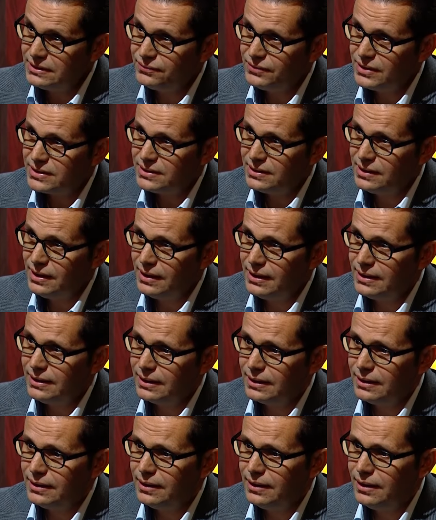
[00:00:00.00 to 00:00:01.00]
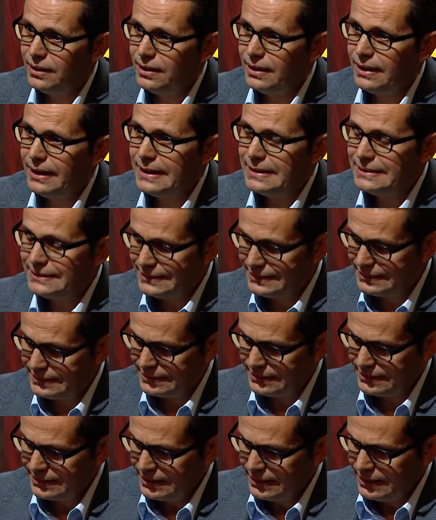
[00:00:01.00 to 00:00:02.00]
في هذه الحلقه عن
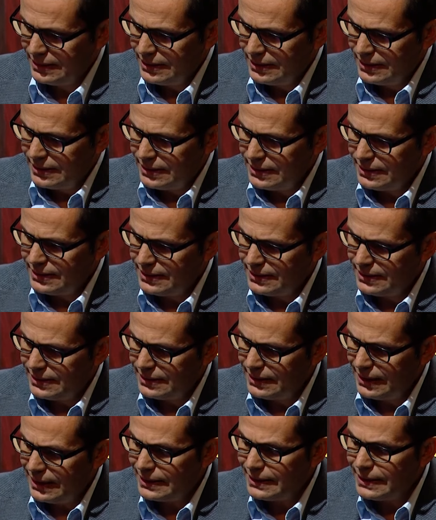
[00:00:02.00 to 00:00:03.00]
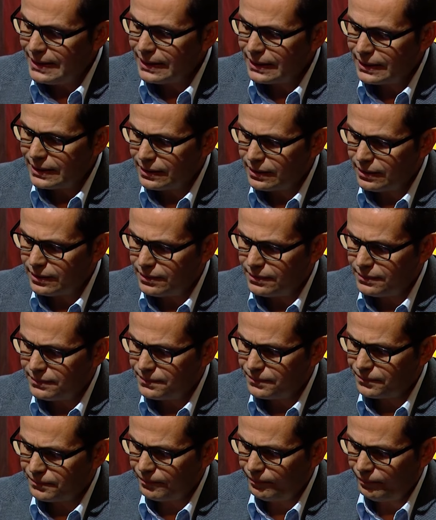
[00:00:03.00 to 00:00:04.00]
العلاقه
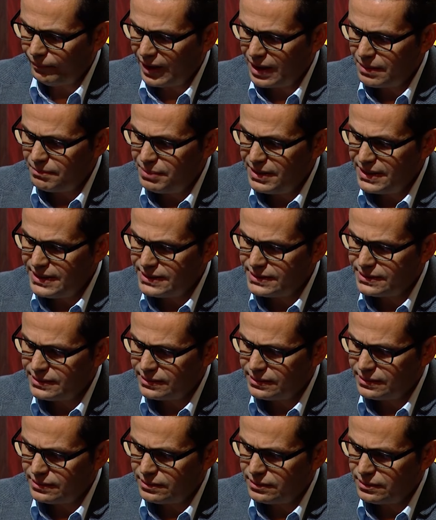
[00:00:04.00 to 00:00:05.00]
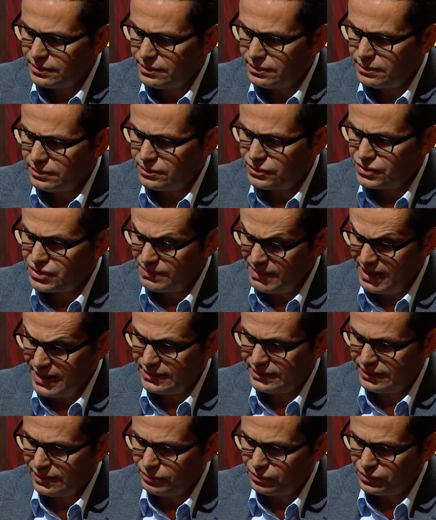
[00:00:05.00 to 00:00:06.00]
بين جماعه
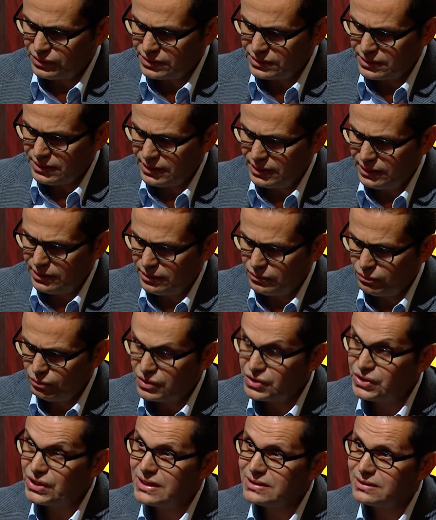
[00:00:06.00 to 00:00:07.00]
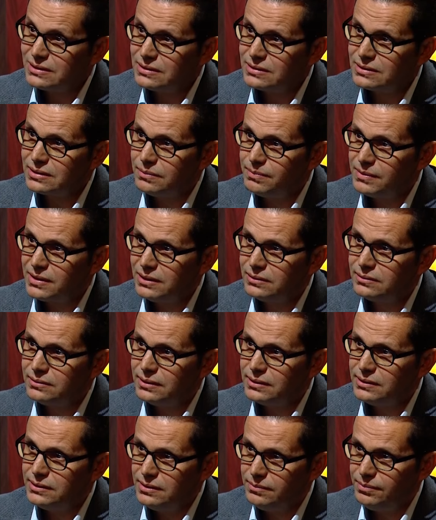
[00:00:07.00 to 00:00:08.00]
ابو نضال وجهاز الاستخبارات
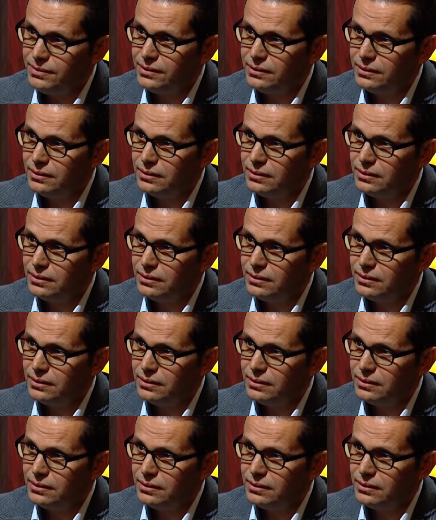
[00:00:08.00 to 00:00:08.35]
الليبي